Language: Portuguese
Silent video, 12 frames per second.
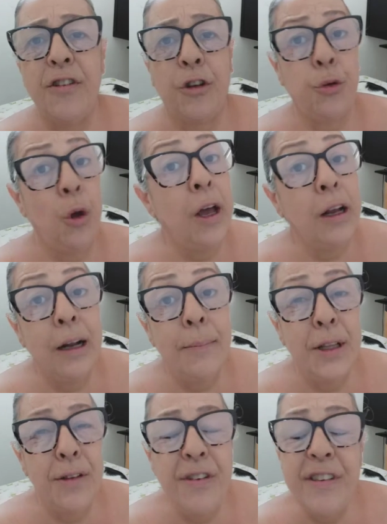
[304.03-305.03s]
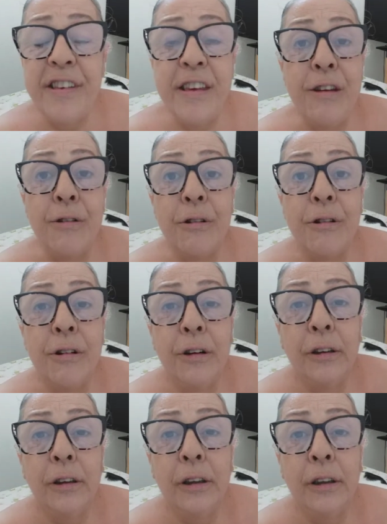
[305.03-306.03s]
que tu reclama de vizinho.
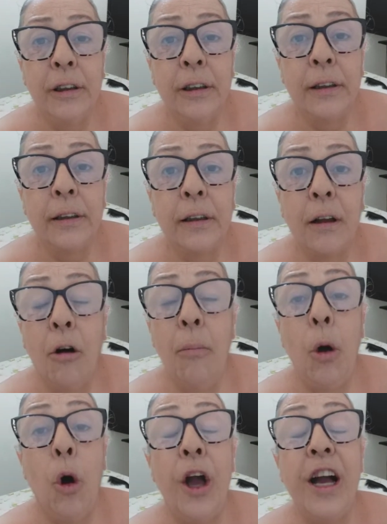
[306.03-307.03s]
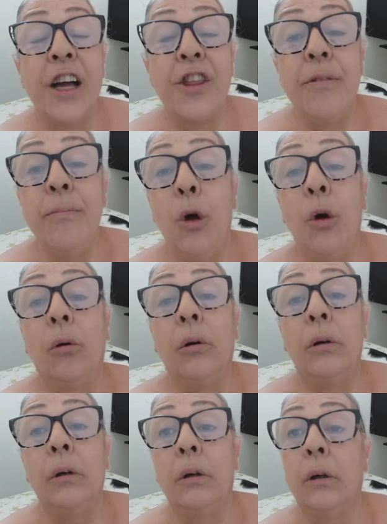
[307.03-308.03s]
Então meu rega, meu,
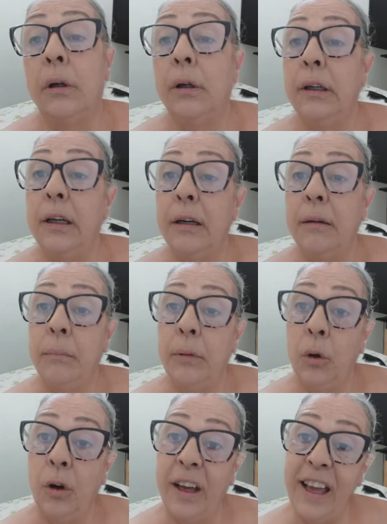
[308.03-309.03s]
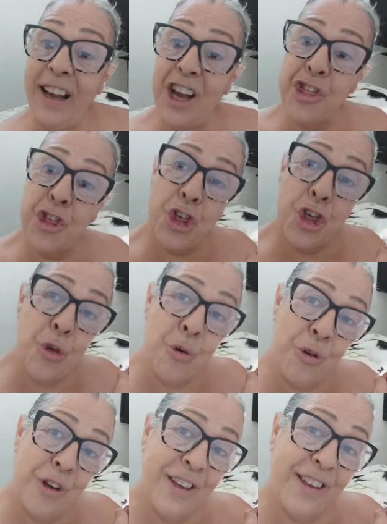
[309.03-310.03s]
olha, meu
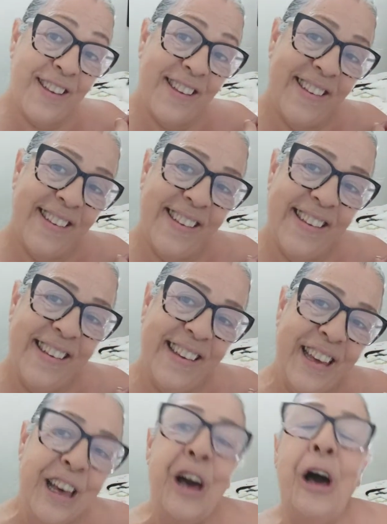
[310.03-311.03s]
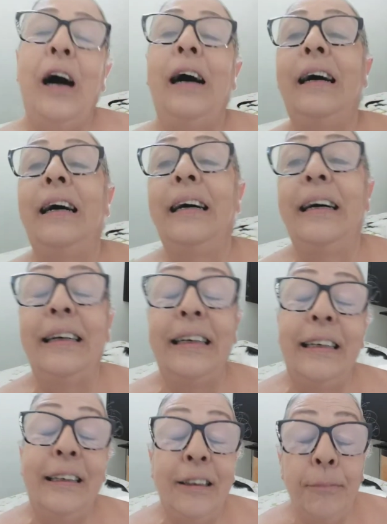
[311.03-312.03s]
regatinho ah,
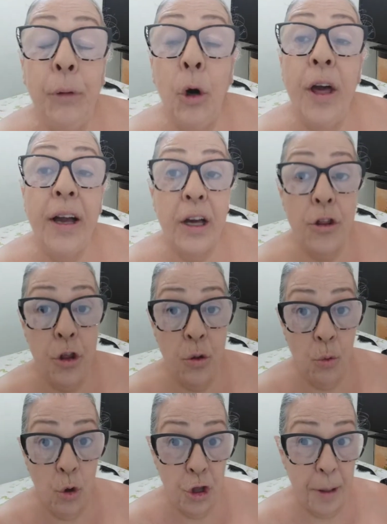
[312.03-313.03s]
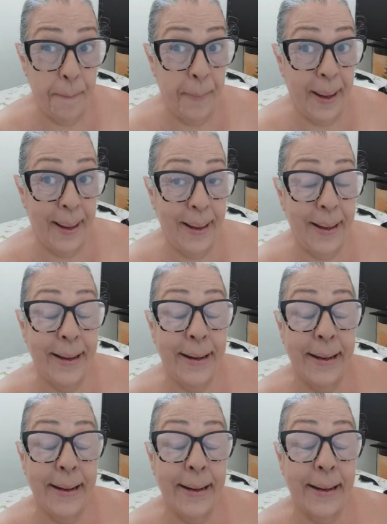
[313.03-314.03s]
meu recadinho hoje é
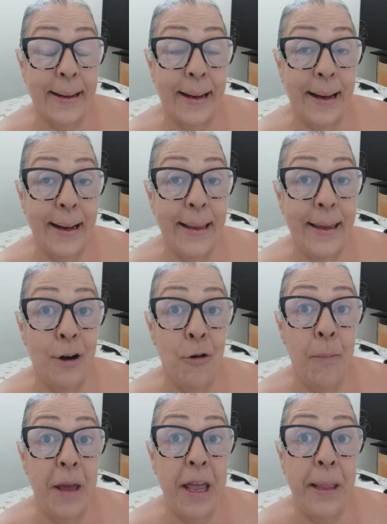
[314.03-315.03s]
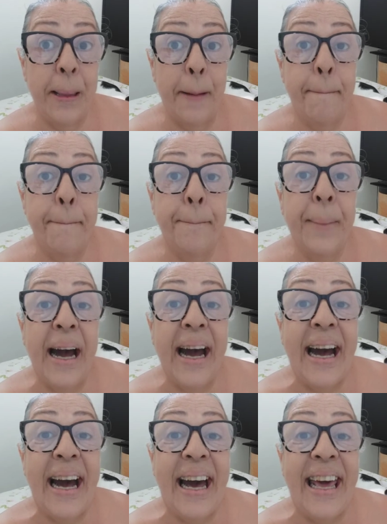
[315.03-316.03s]
para Raia Almeida.
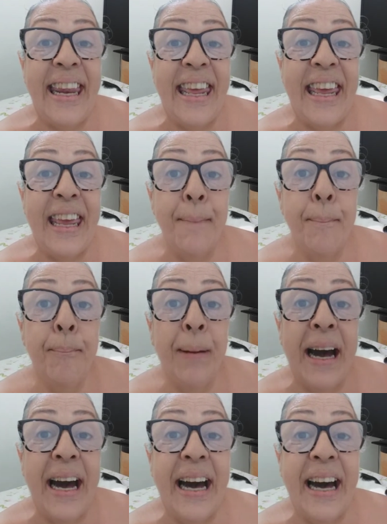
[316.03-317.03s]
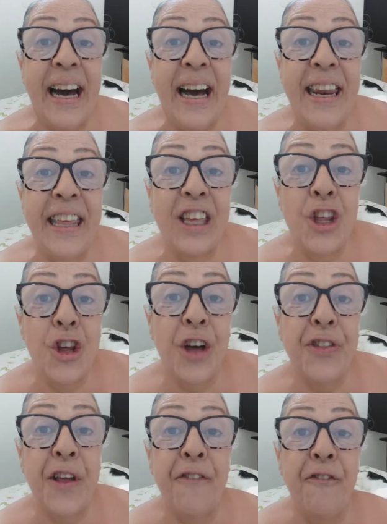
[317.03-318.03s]
Pare, pare, que já
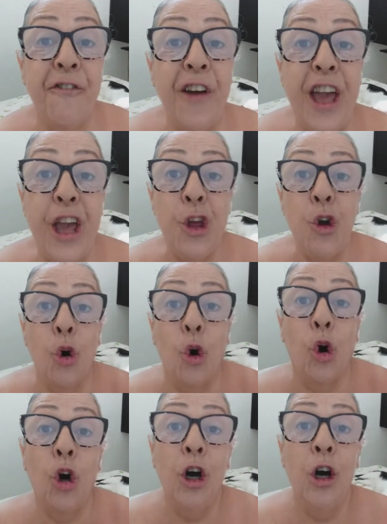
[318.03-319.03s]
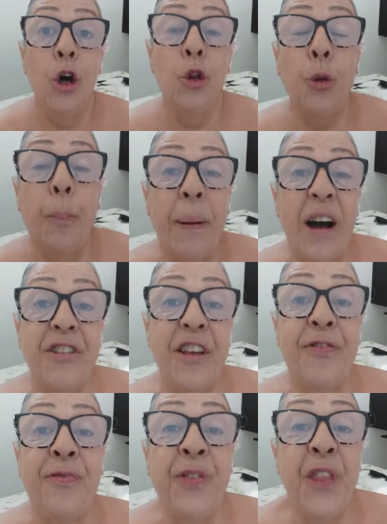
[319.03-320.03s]
tá feio. Tu passa
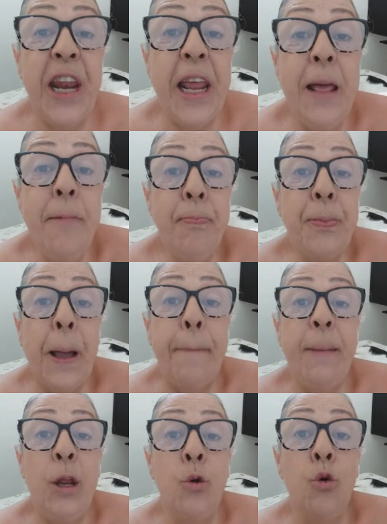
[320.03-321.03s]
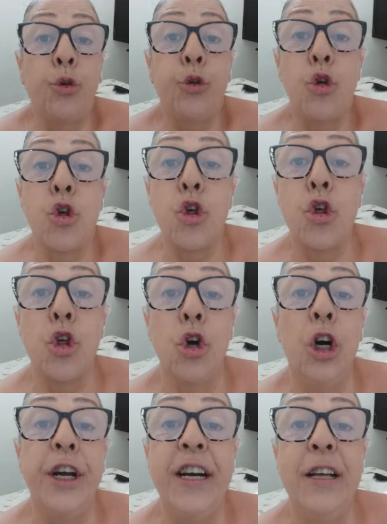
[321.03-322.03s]
30 minutos
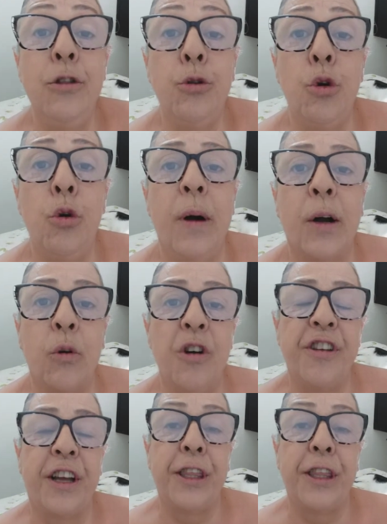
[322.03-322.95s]
chorando numa coisa que